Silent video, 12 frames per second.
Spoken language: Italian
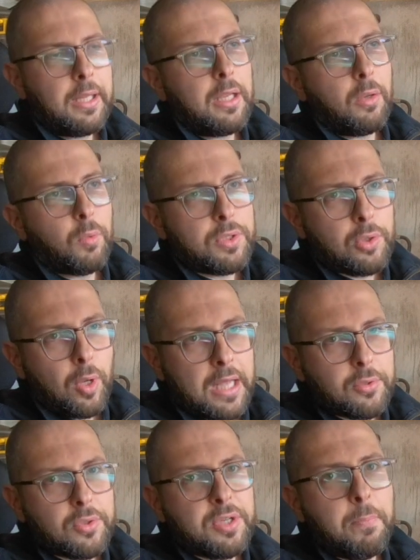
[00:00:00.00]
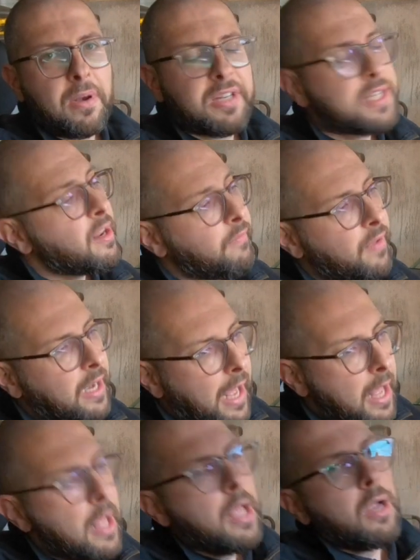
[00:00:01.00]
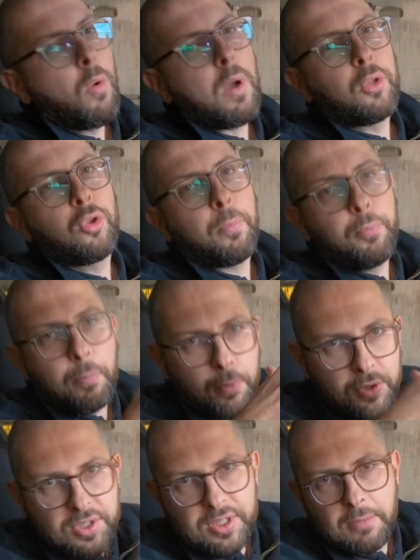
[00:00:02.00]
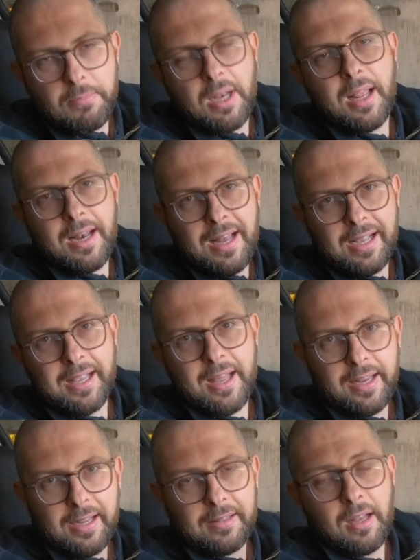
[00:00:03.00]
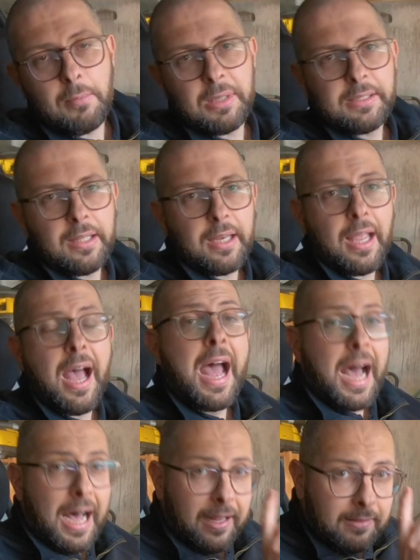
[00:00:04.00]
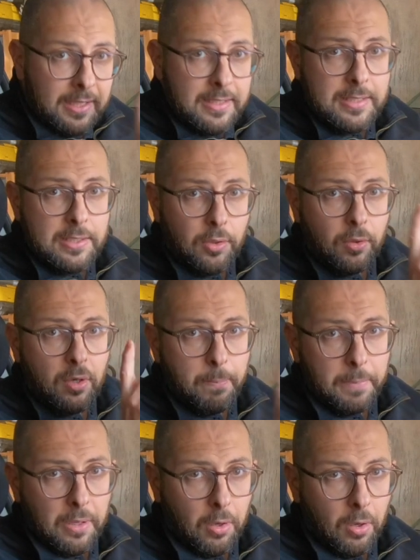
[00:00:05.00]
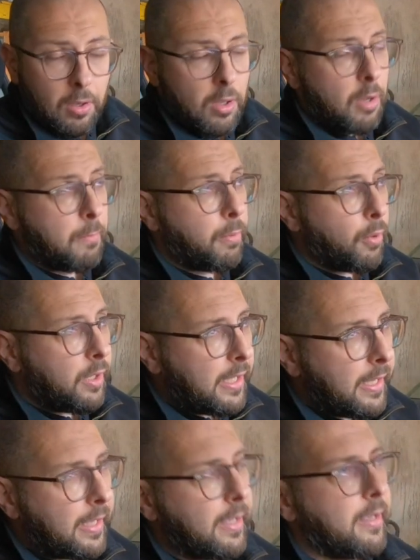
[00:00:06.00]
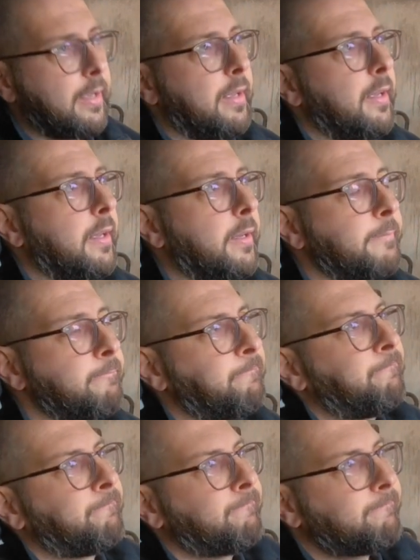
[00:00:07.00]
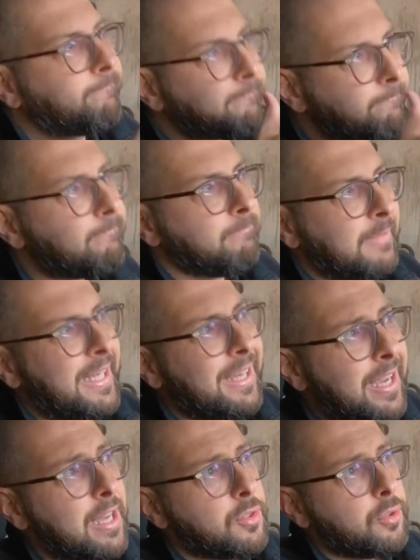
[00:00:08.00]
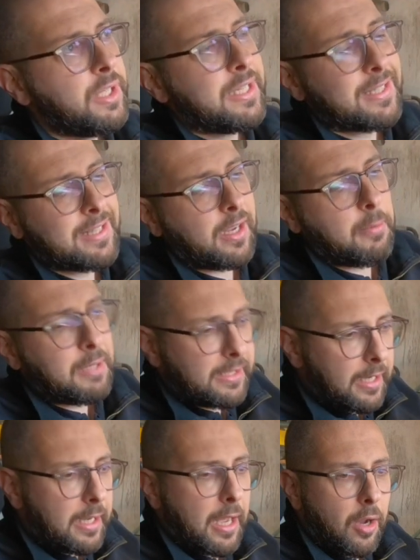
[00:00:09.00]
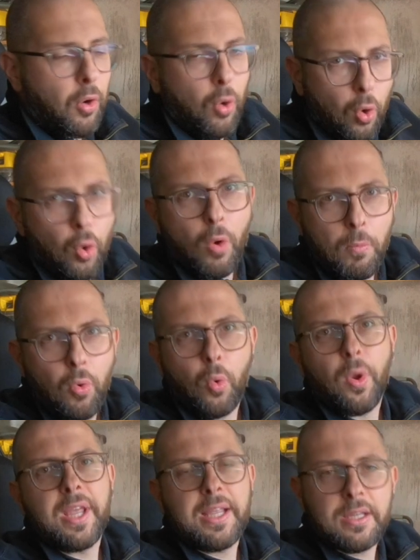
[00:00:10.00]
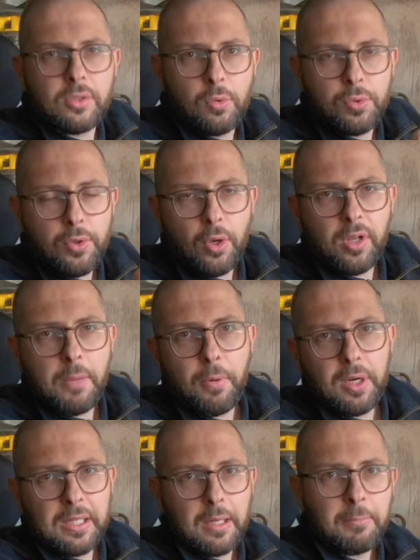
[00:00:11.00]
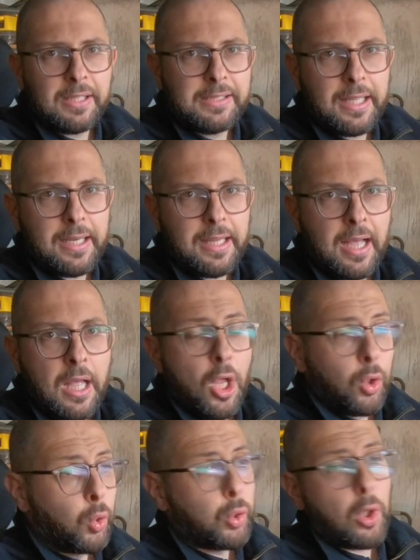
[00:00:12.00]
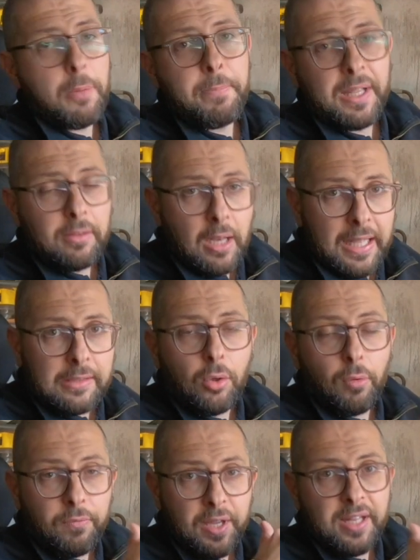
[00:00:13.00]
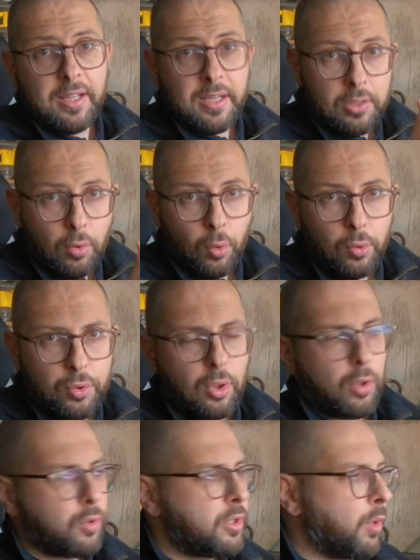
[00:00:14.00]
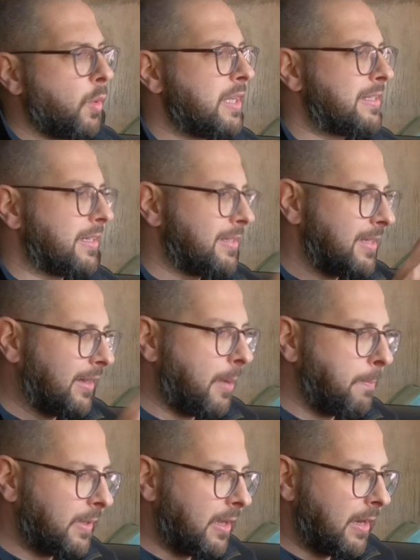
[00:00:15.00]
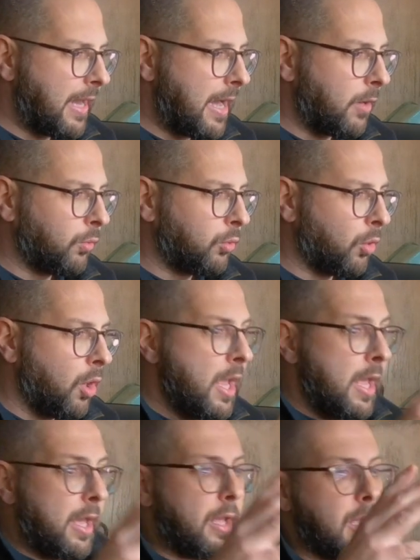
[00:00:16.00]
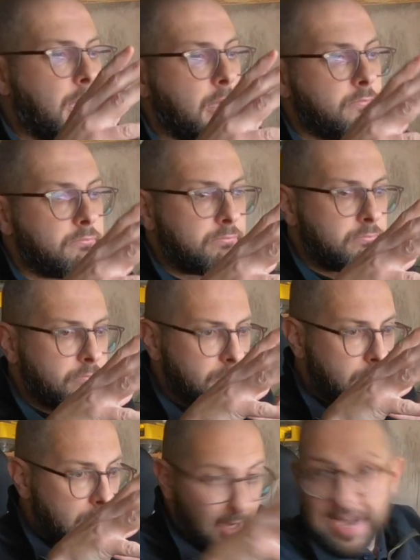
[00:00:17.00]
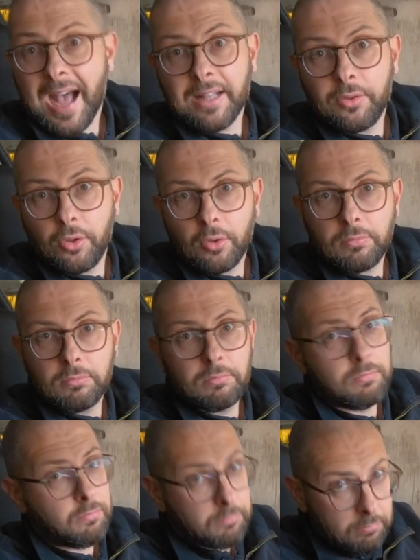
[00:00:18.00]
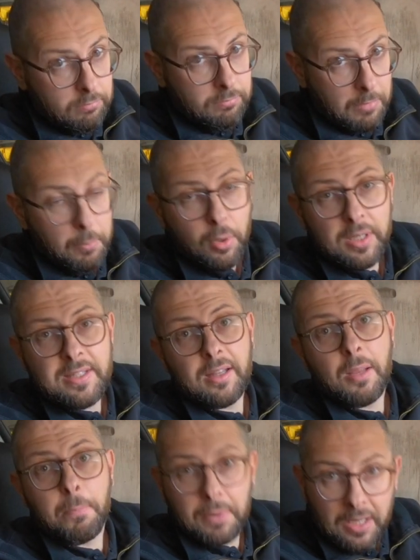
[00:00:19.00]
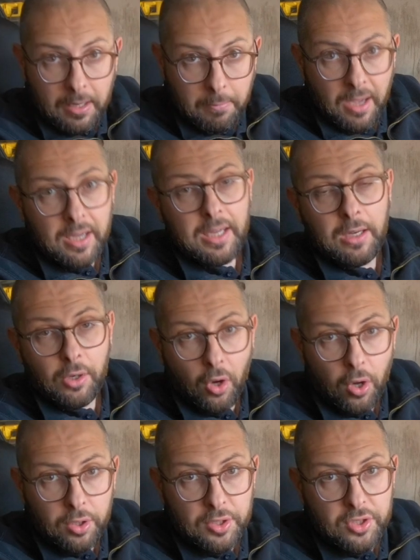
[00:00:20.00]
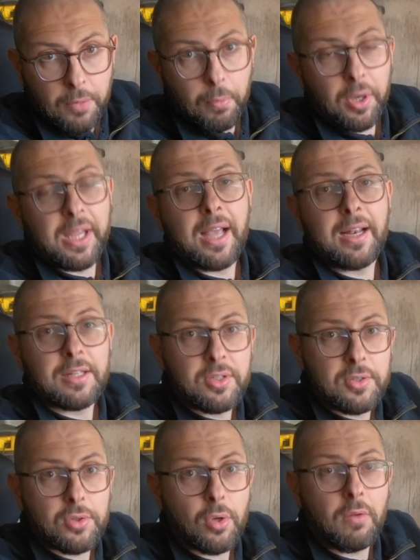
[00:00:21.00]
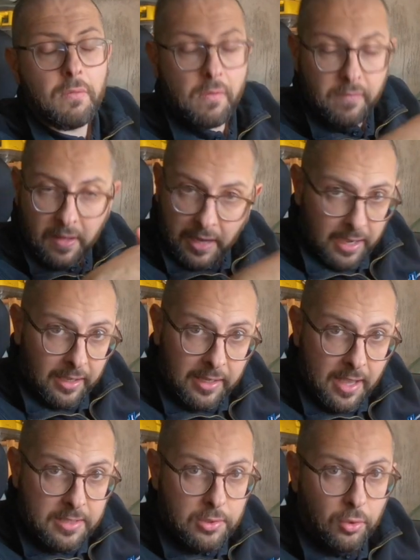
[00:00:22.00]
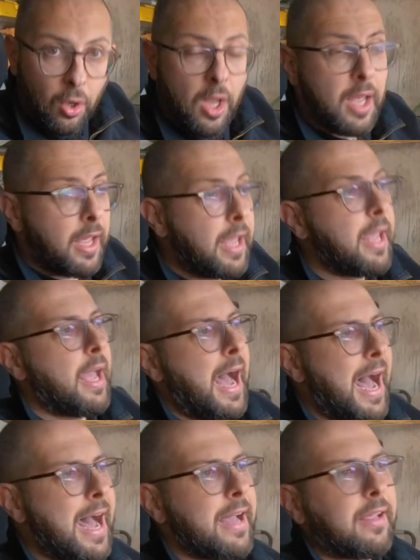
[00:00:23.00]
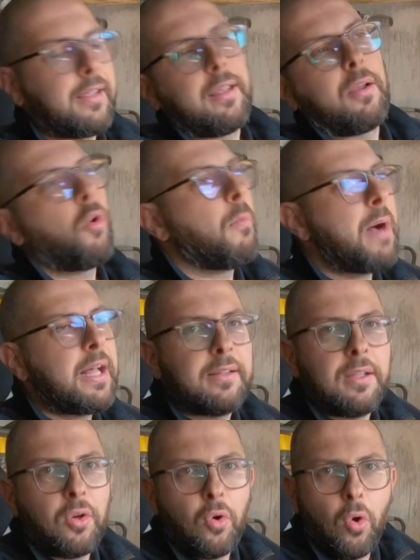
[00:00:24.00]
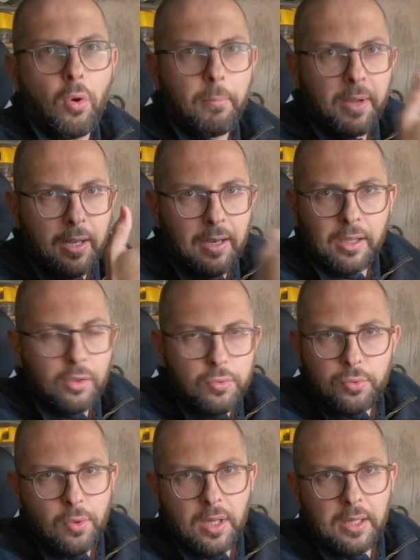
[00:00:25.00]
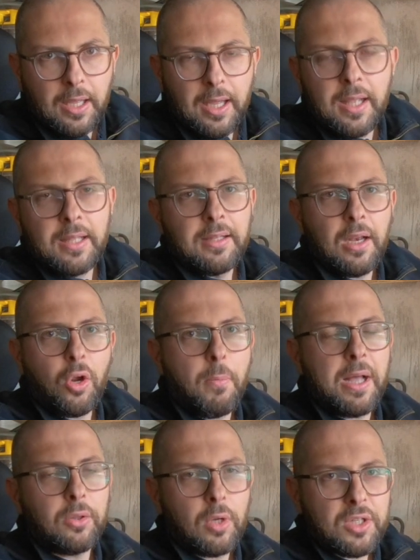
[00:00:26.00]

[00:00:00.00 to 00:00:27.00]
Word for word: In questo caso si preserverà quanto più possibile la carica della batteria. Attenzione però poiché eh, in caso di stacca batteria o comunque esclusione dei poli della batteria, tutto l'impianto elettrico viene escluso, di conseguenza setup dell'auto, eh, radio, memorizzate prima il codice poiché all'accensione vi verrà richiesto e anche comandi come la chiusura da telecomando, la